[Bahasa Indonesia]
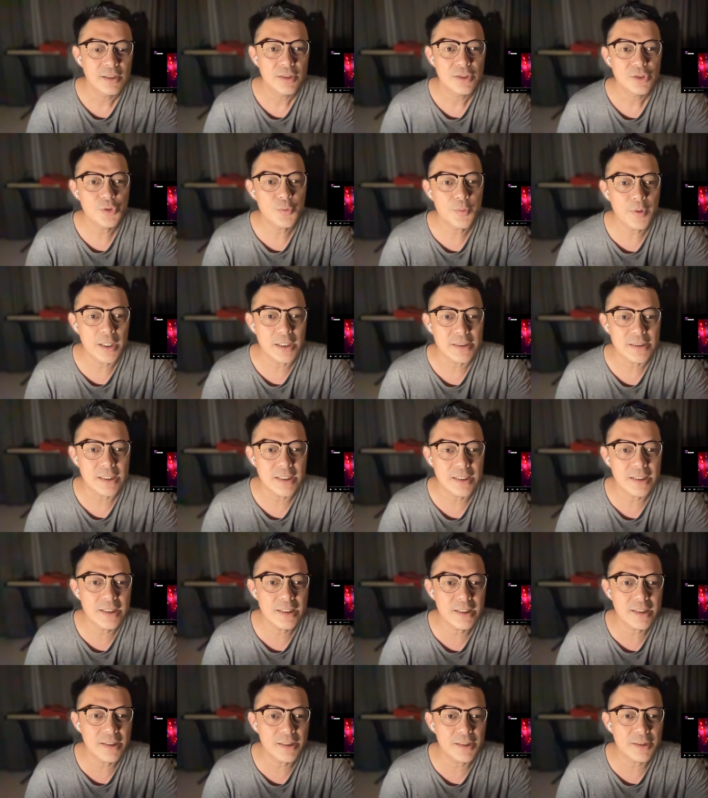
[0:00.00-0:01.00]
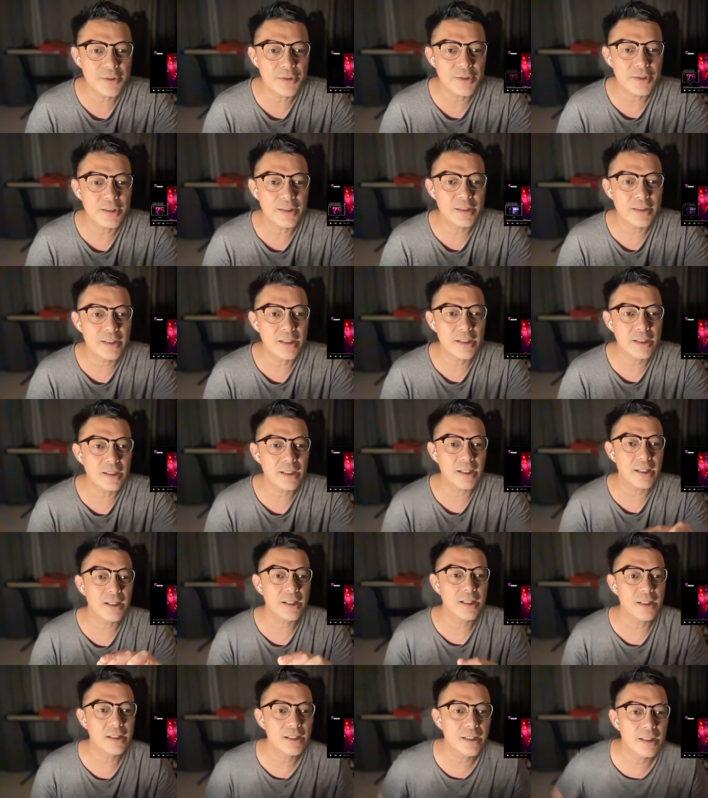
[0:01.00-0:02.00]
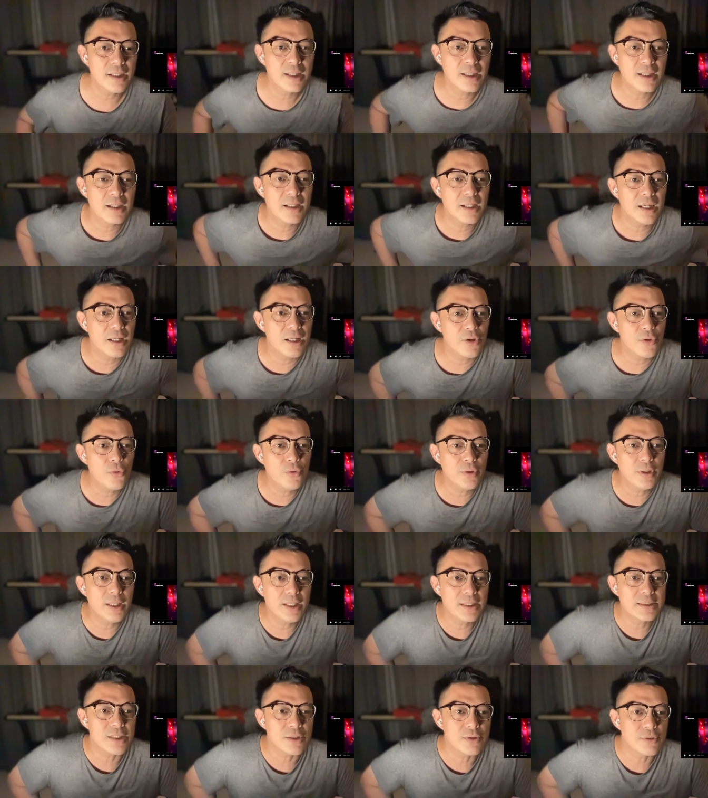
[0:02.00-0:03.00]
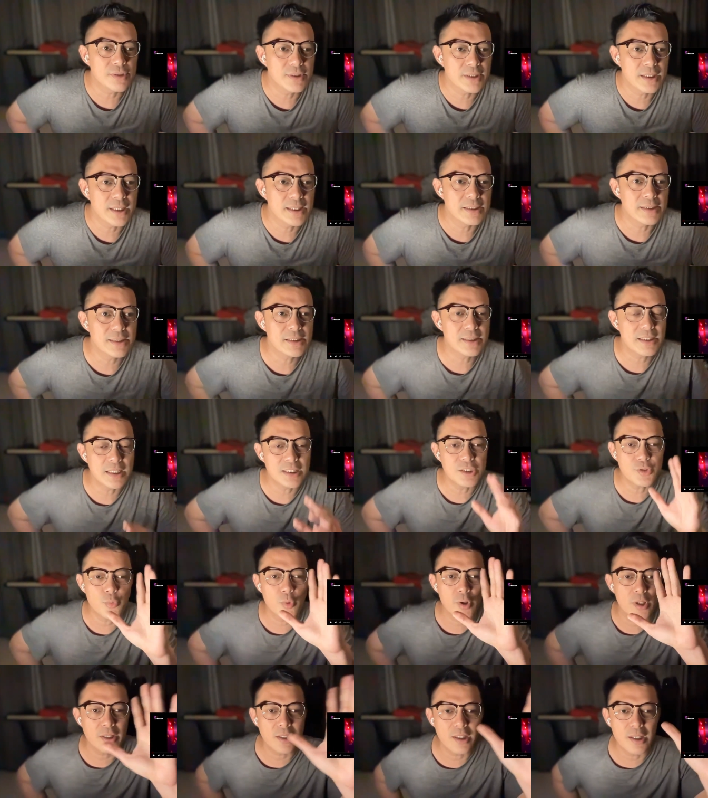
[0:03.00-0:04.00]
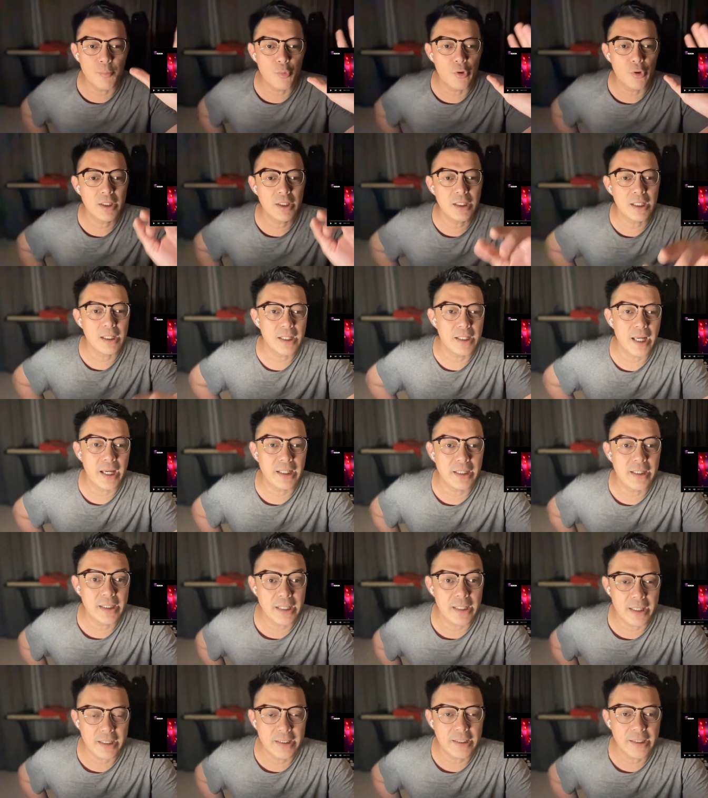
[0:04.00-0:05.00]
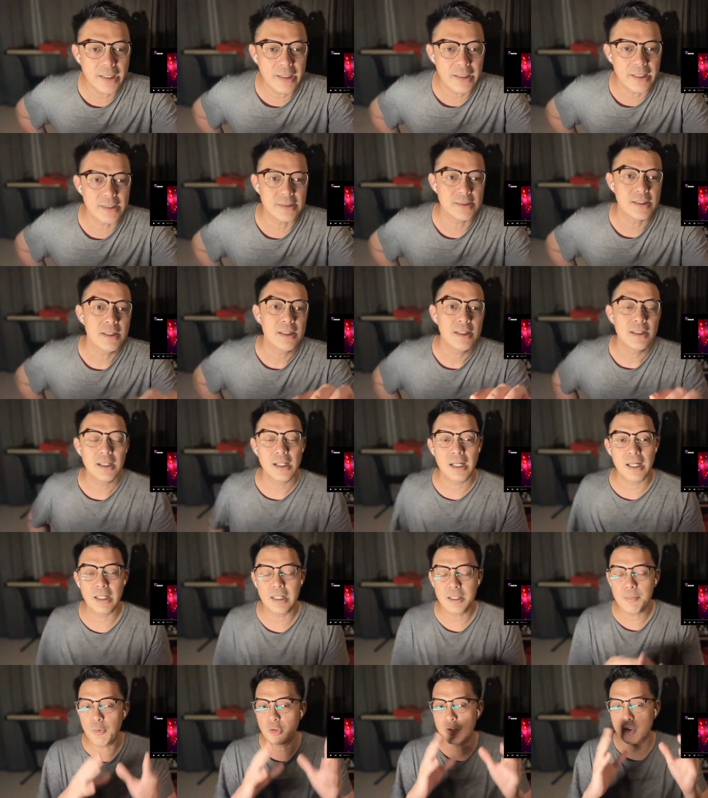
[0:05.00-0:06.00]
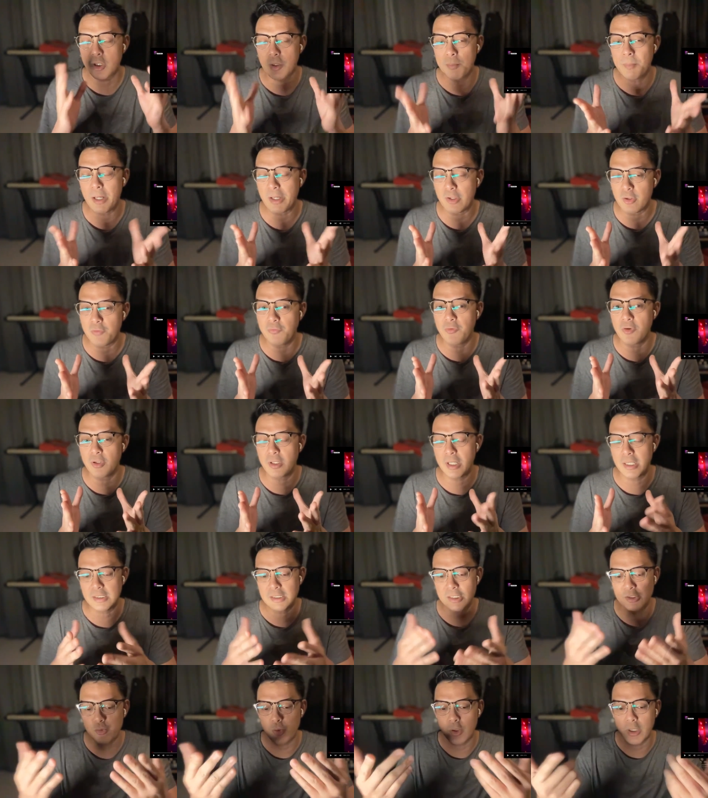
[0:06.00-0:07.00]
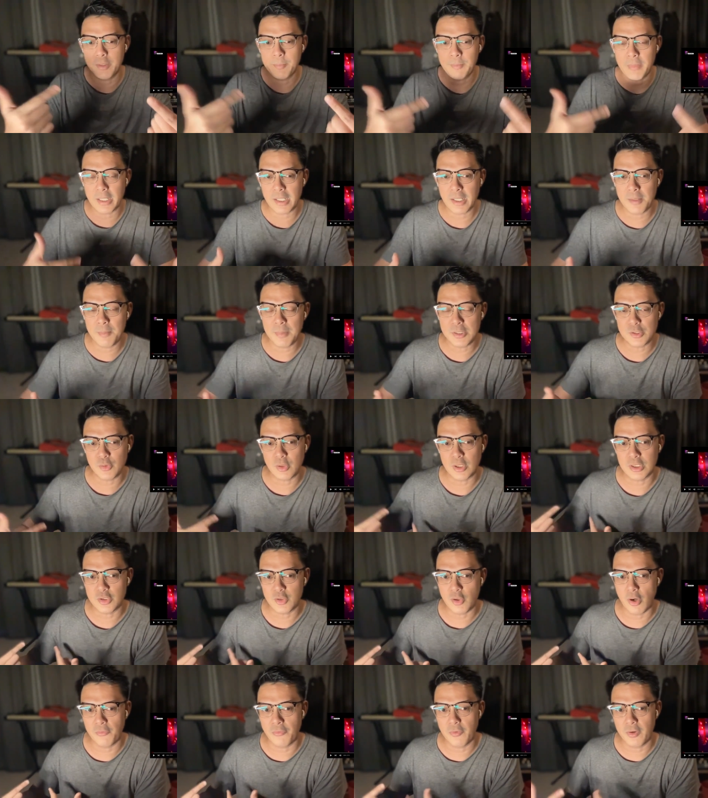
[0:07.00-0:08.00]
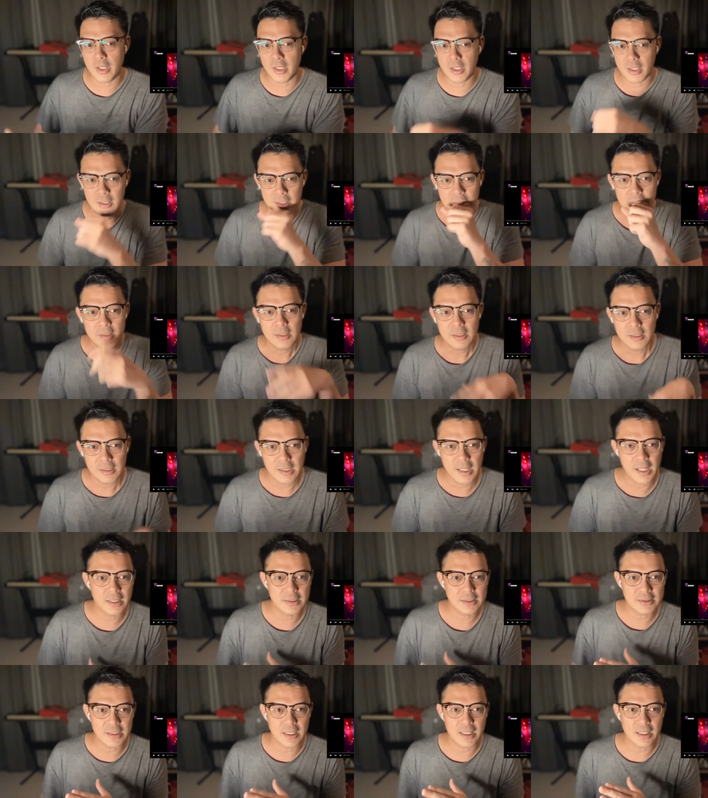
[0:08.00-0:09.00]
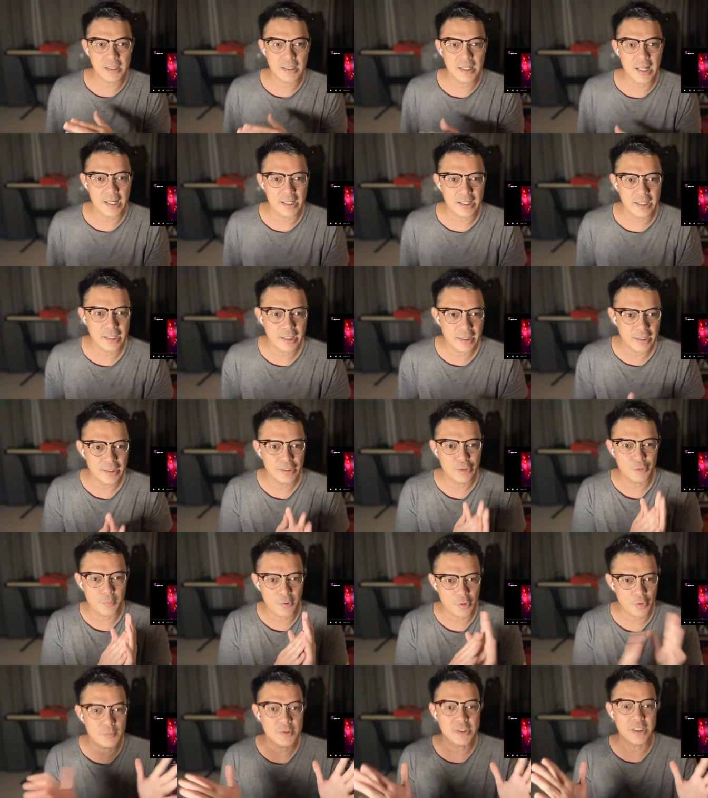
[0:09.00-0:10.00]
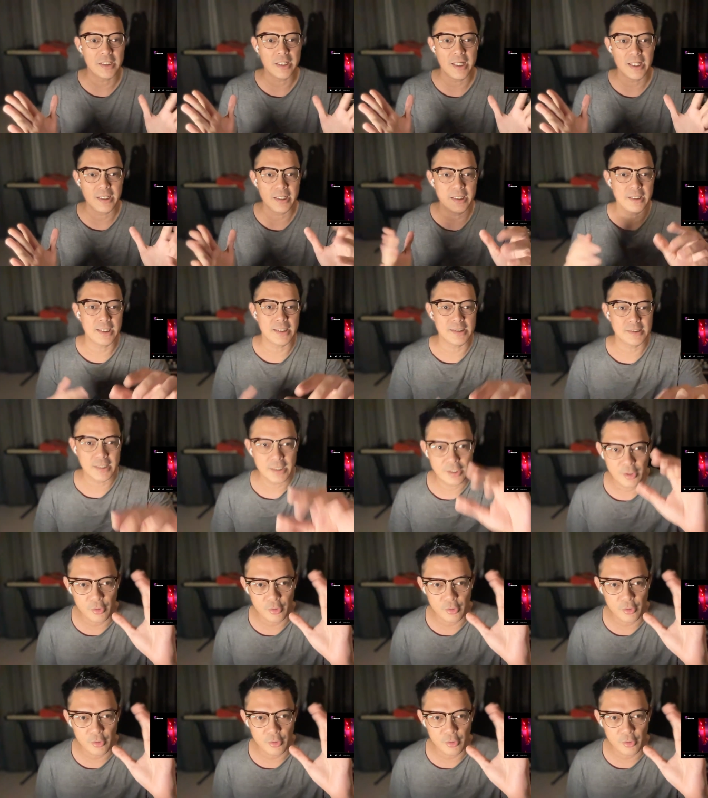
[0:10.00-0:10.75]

Coba guys, ini dia kayak lagi karaoke seharusnya guys ya. Jadi suaranya nggak mungkin ada edit-editan guys. Karena ini bocoran mikrofon guys. Kecuali mereka masuk ke software da secara direct itu baru bisa diedit guys ya.